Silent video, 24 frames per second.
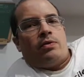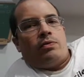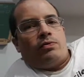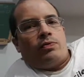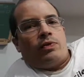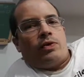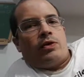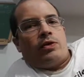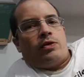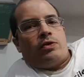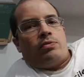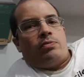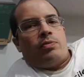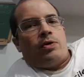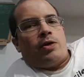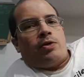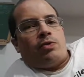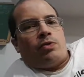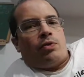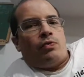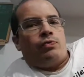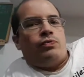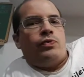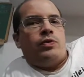fica de bem
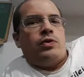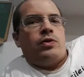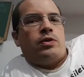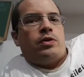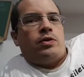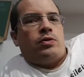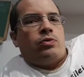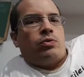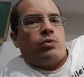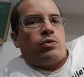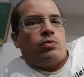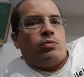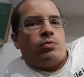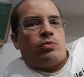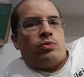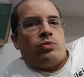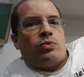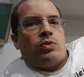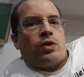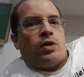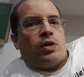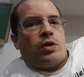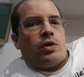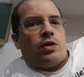com a vida, todo mundo
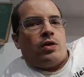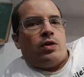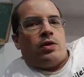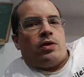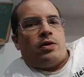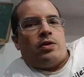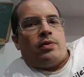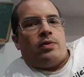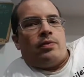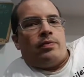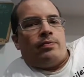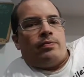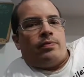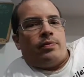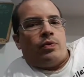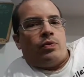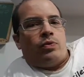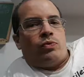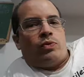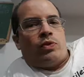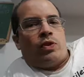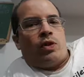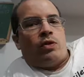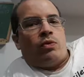aquela
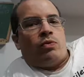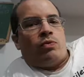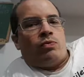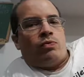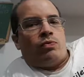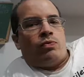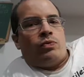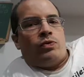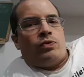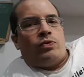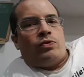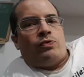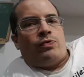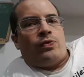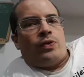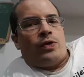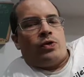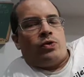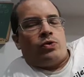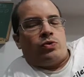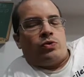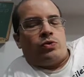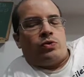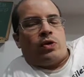não tem um
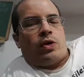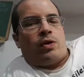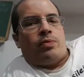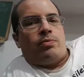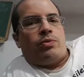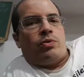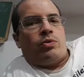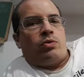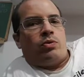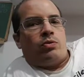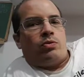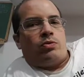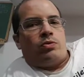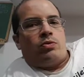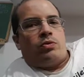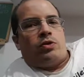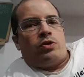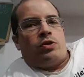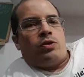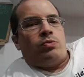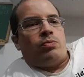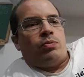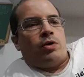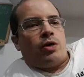desfecho, sabe? Quando
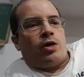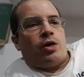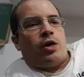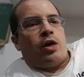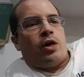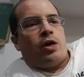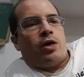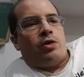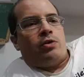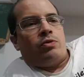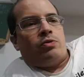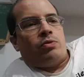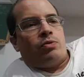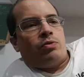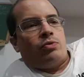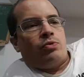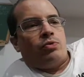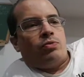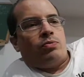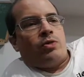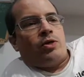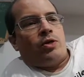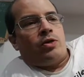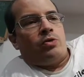tinha uma guerra entre os
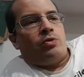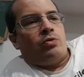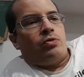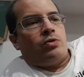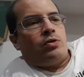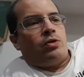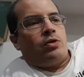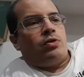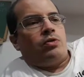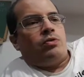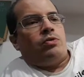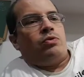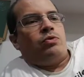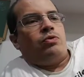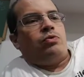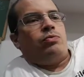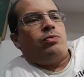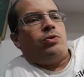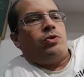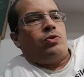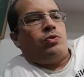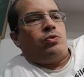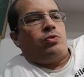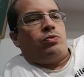humanos, entre os
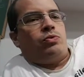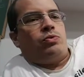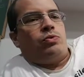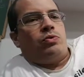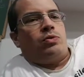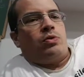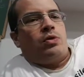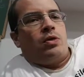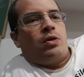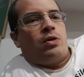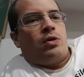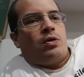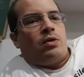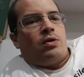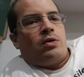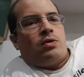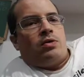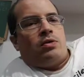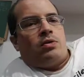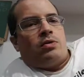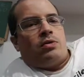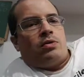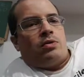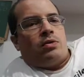bichos
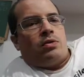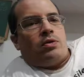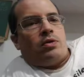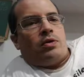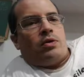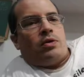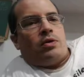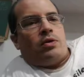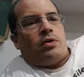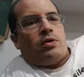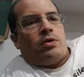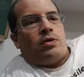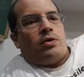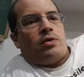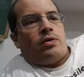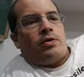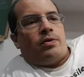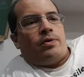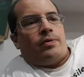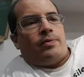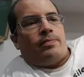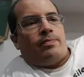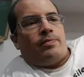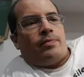
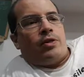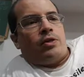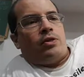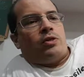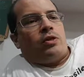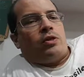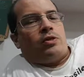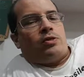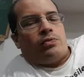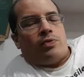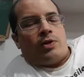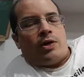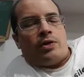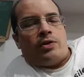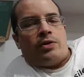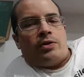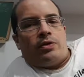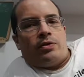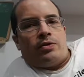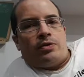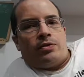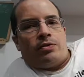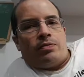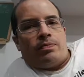é, entre as
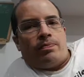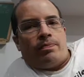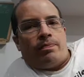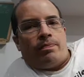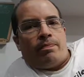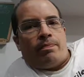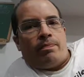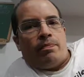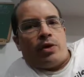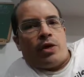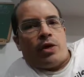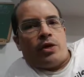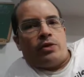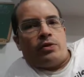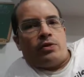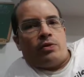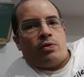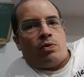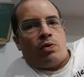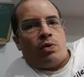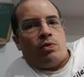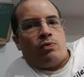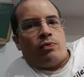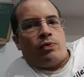fadas. Mas
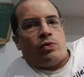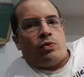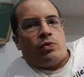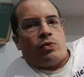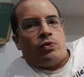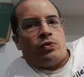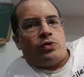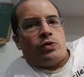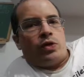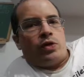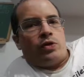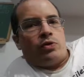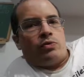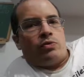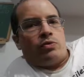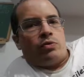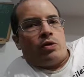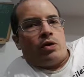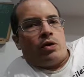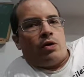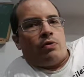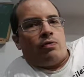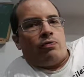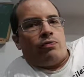não houve o consenso,
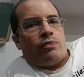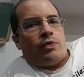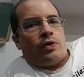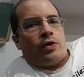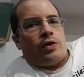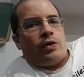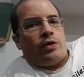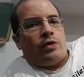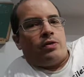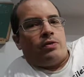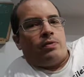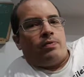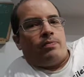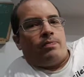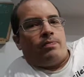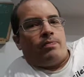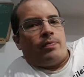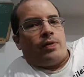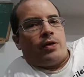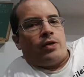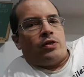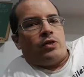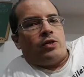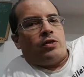ó, vai,
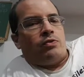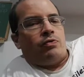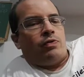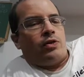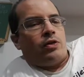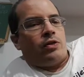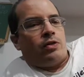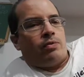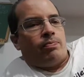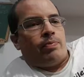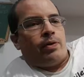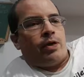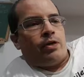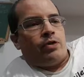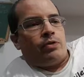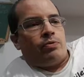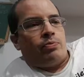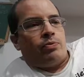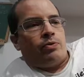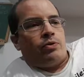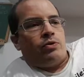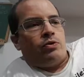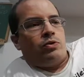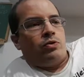a gente vai ter paz
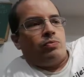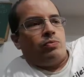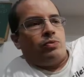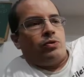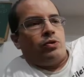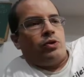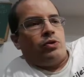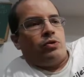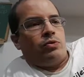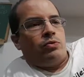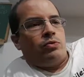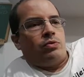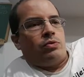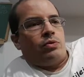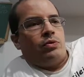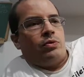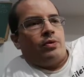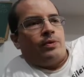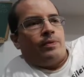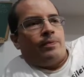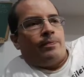por isso e por isso.